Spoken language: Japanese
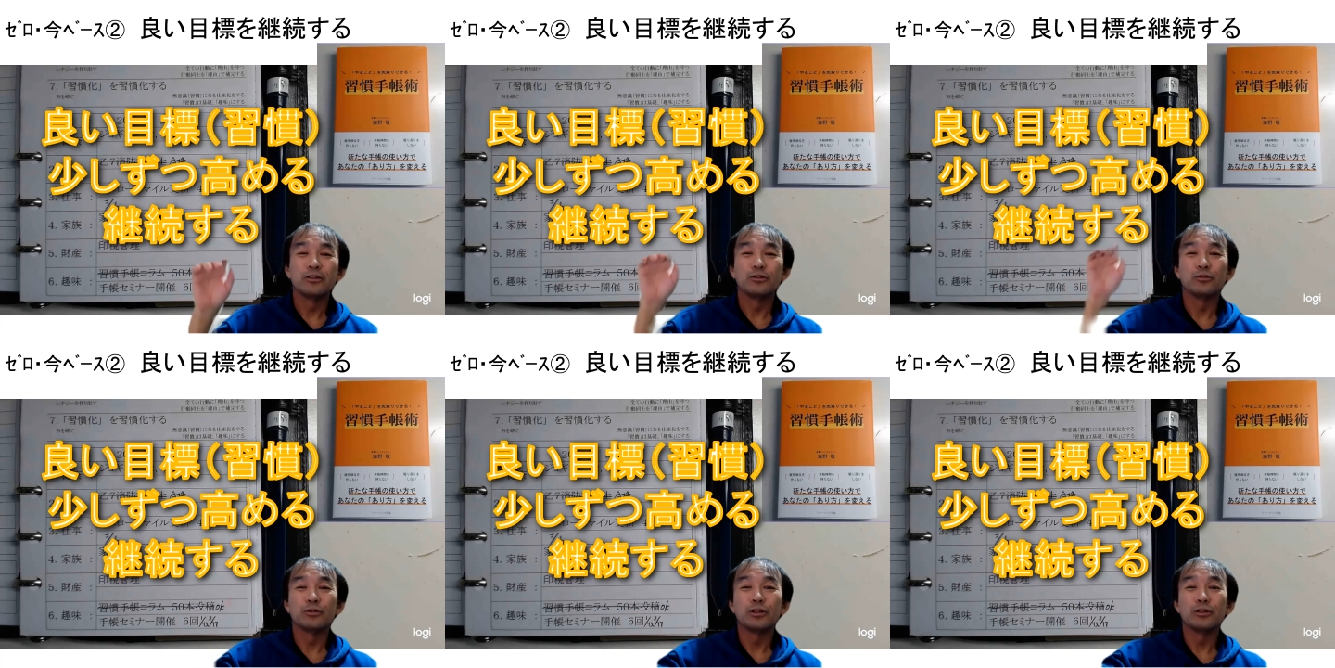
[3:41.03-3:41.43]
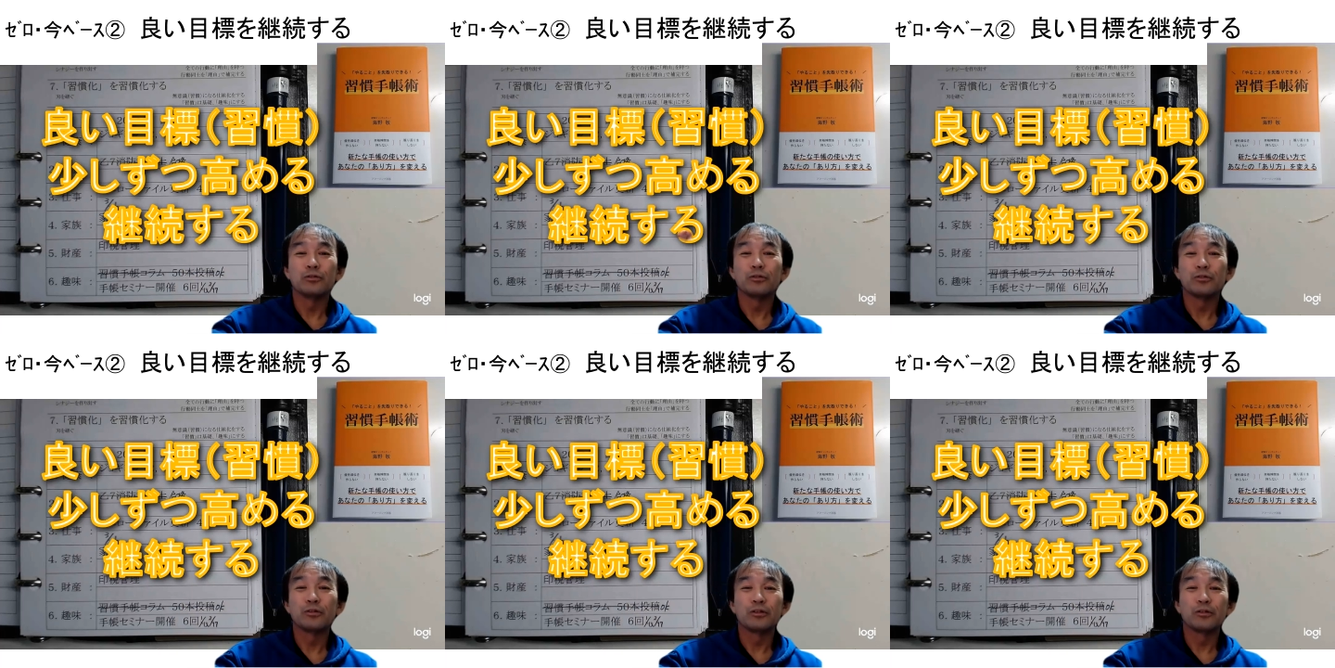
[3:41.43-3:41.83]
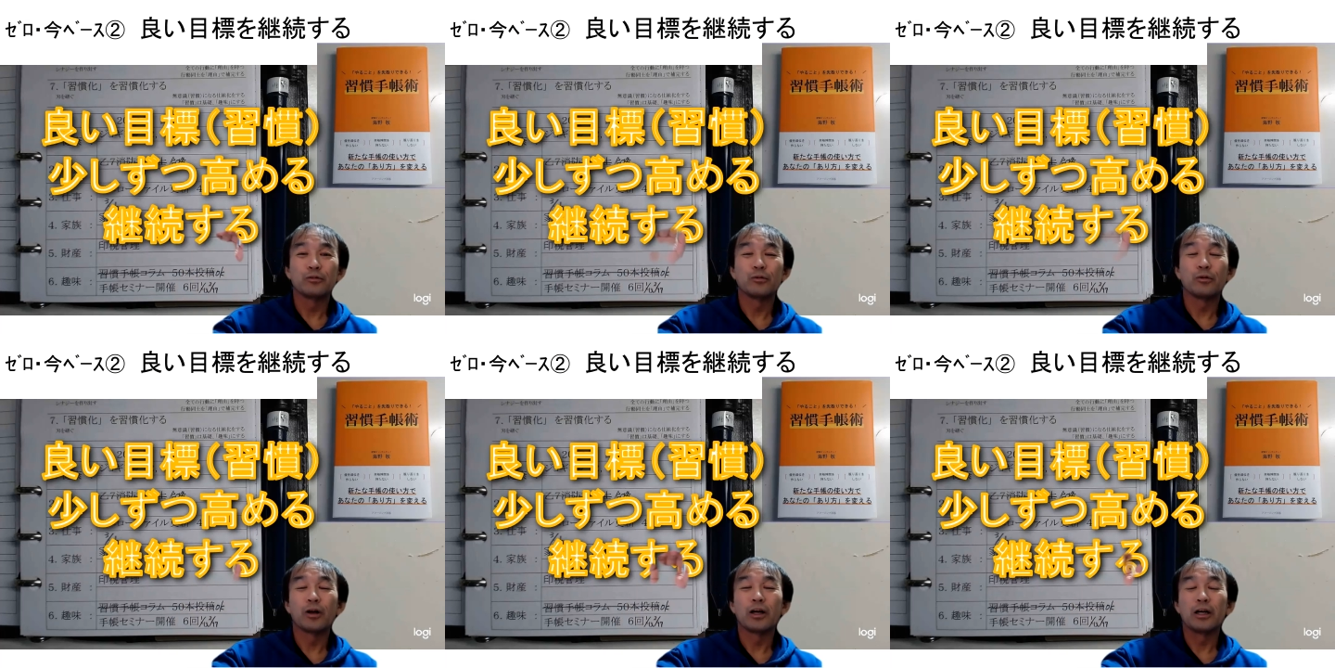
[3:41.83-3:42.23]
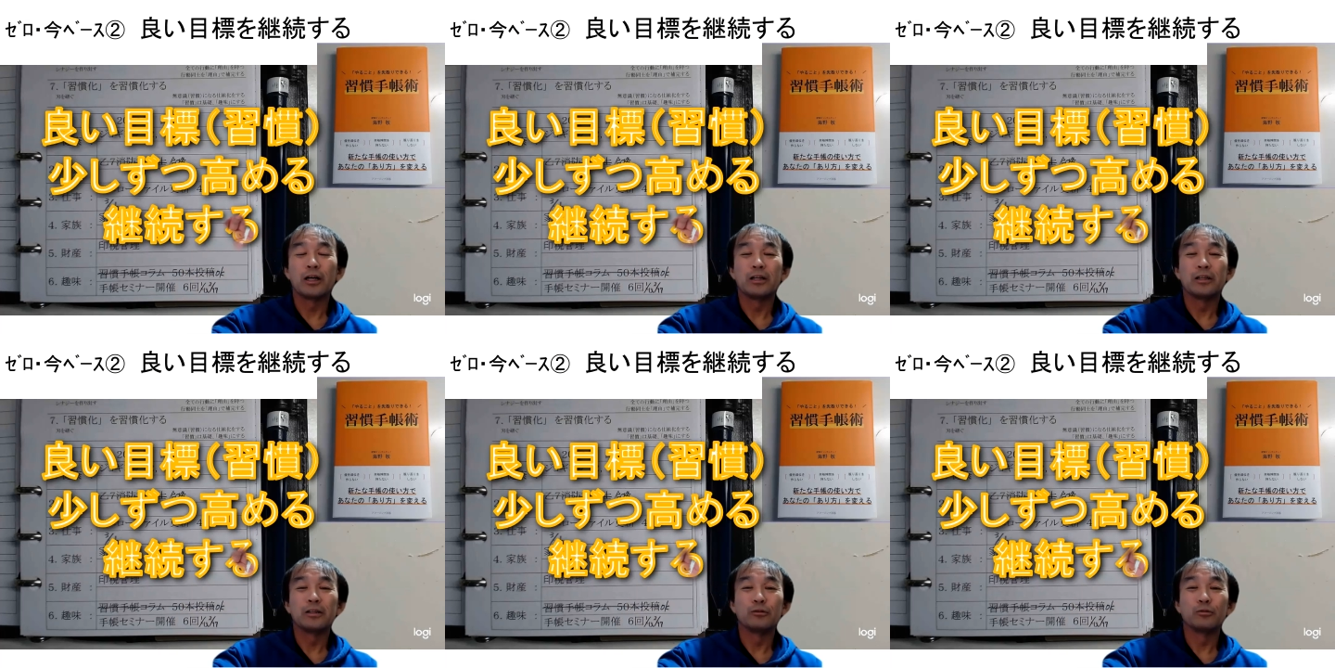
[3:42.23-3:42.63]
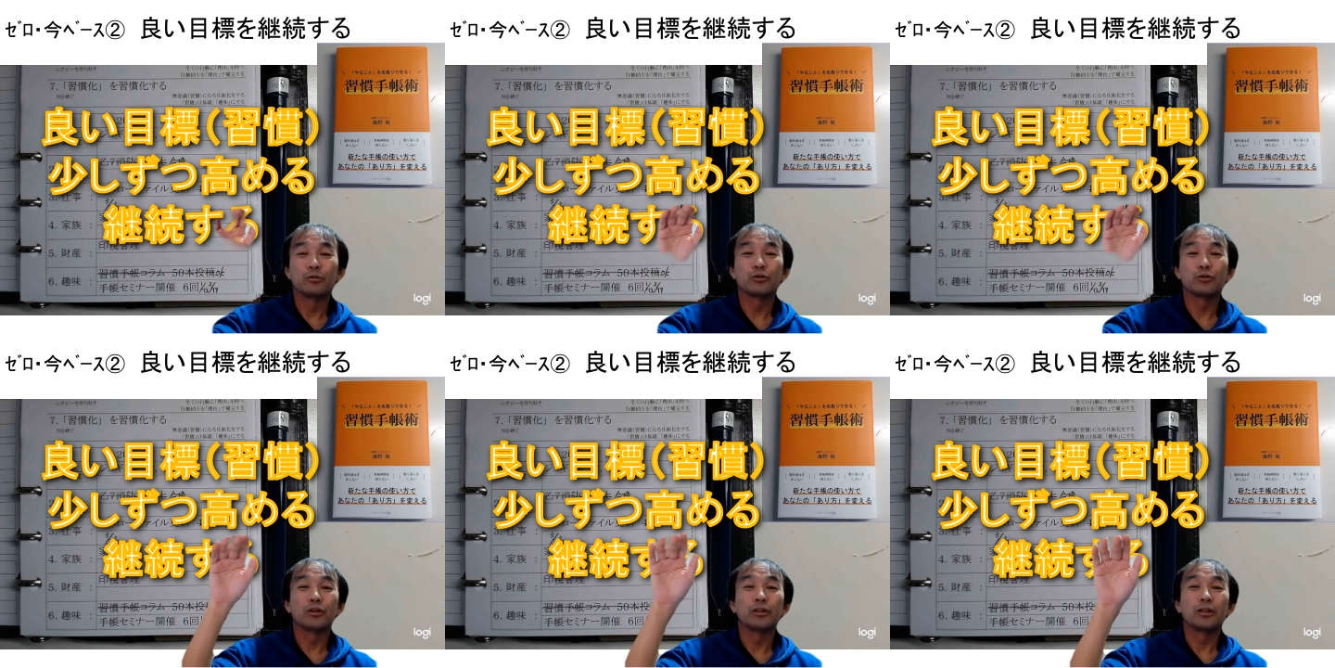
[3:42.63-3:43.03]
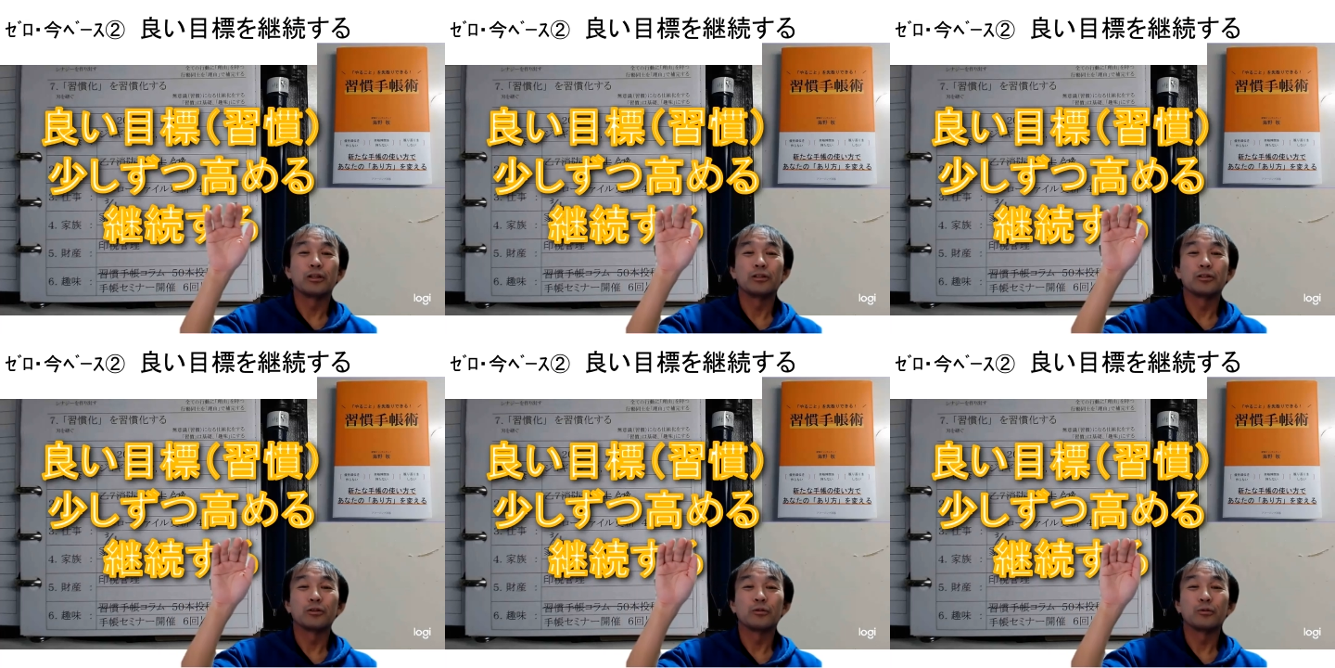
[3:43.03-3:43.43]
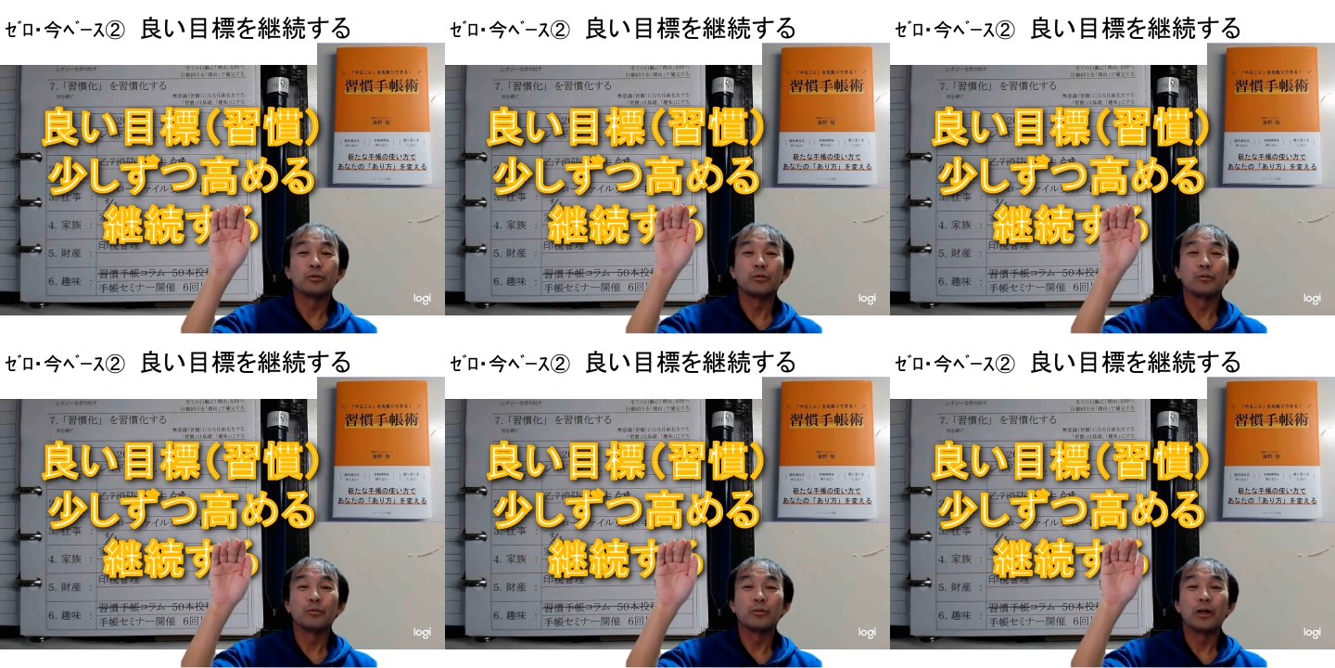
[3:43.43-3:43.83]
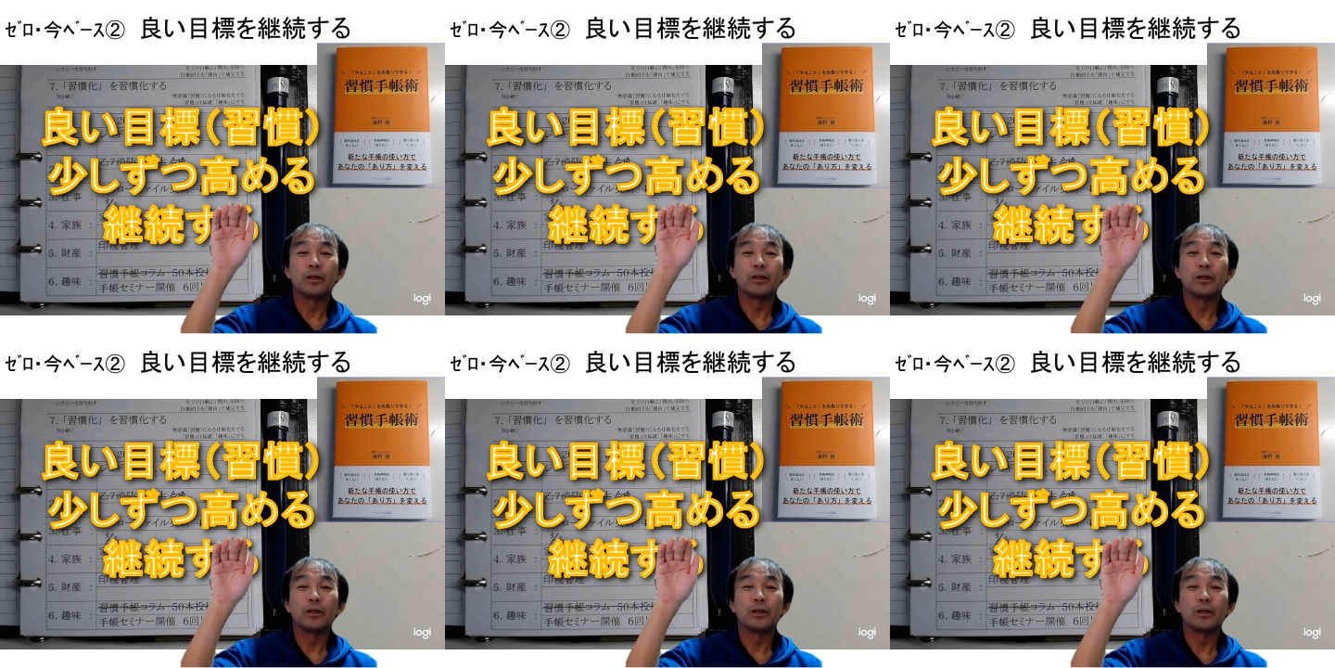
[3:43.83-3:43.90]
ジョギングとか読書だったらいいんですけど、